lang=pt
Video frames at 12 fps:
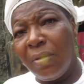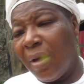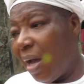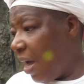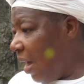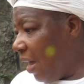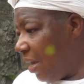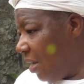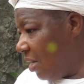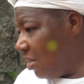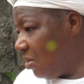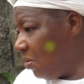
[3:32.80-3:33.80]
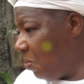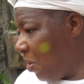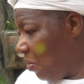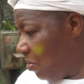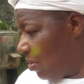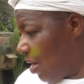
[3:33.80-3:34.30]
Ah, eles
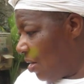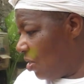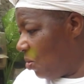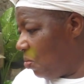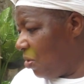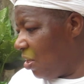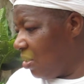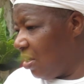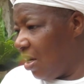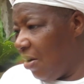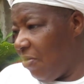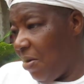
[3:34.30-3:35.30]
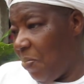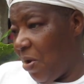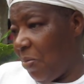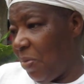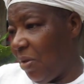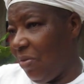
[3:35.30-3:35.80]
perguntaram se podia tirar.
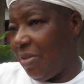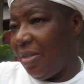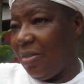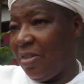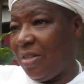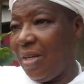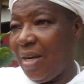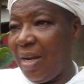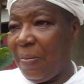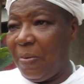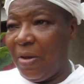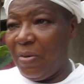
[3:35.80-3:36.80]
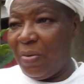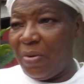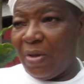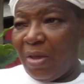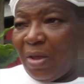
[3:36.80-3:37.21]
Pelo menos isso tira, né? Porque eu.